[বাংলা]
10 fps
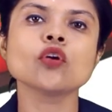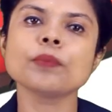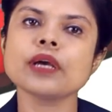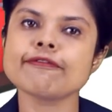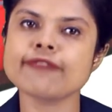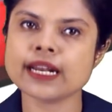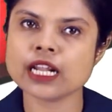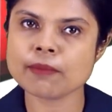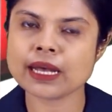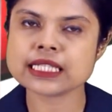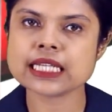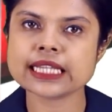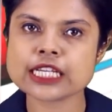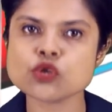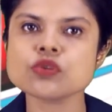কলম্বিয়া ফাইনাল ম্যাচের
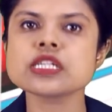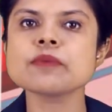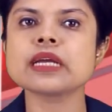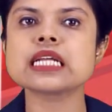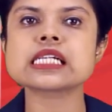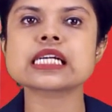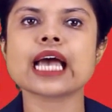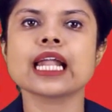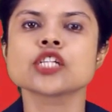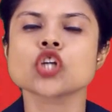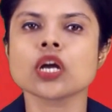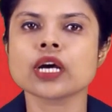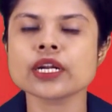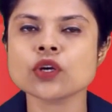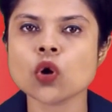তেষট্টি মিনিটের খেলা
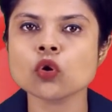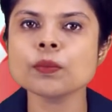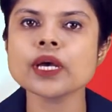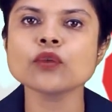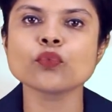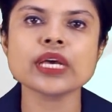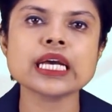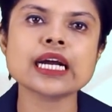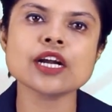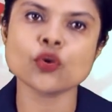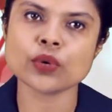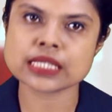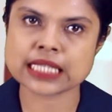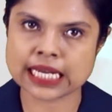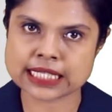চলাকালীন কলম্বিয়ান উইঙ্গার
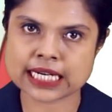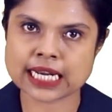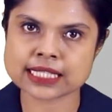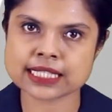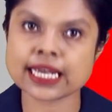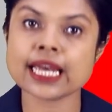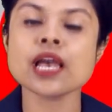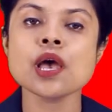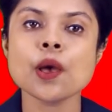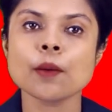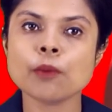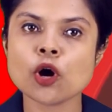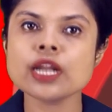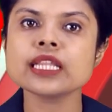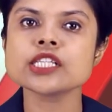লুইস দিয়াজের কাছ থেকে
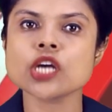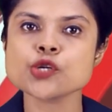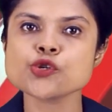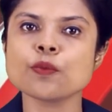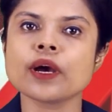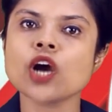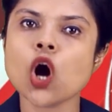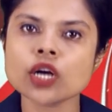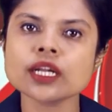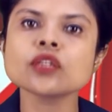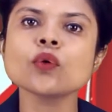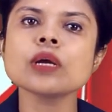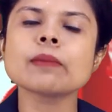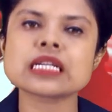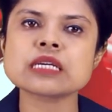বল নিতে যাওয়ার সময় হঠাৎ
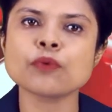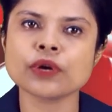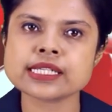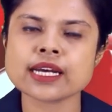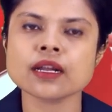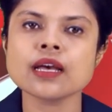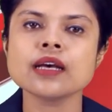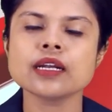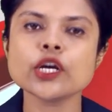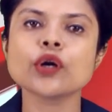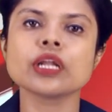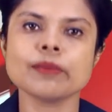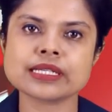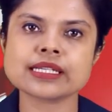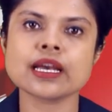করে মাঠে পড়ে যান লিওনেল
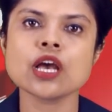মেসি